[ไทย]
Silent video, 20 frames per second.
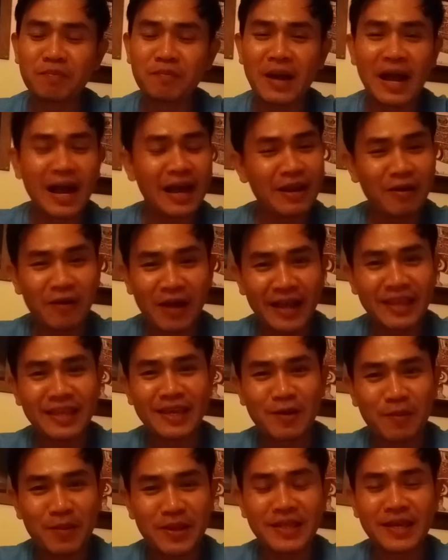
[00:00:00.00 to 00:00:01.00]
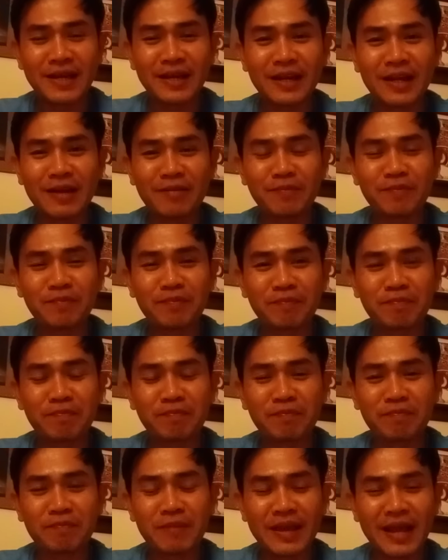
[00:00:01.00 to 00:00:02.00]
หาแล้วหาอีกก็ไม่เจอนะครับ
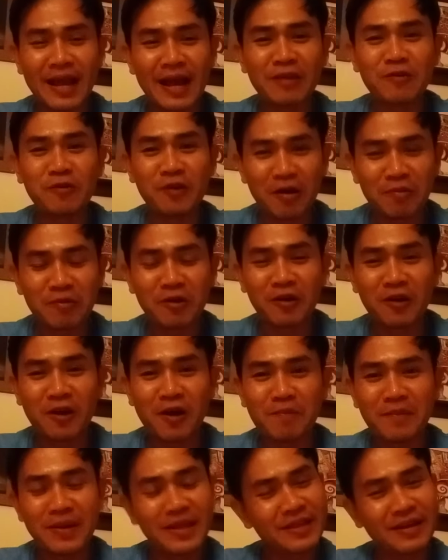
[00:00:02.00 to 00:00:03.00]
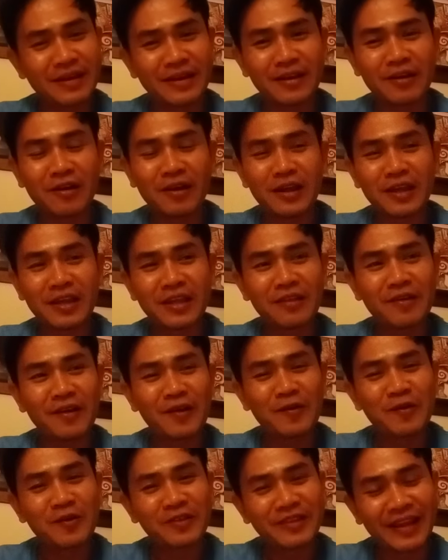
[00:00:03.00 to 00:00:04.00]
ไปหาอยู่รอบสองรอบไม่เจอก็เลยคิดว่า
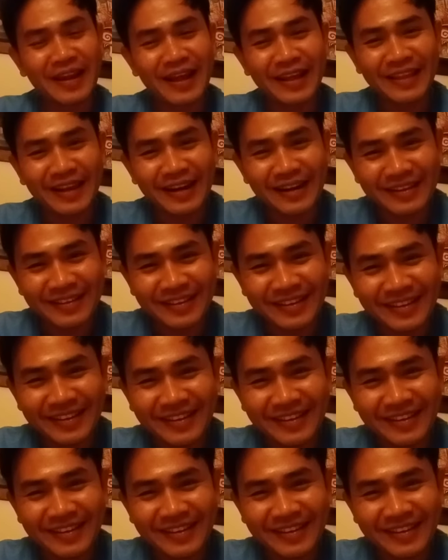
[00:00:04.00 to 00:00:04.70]
เสียดายจังเลย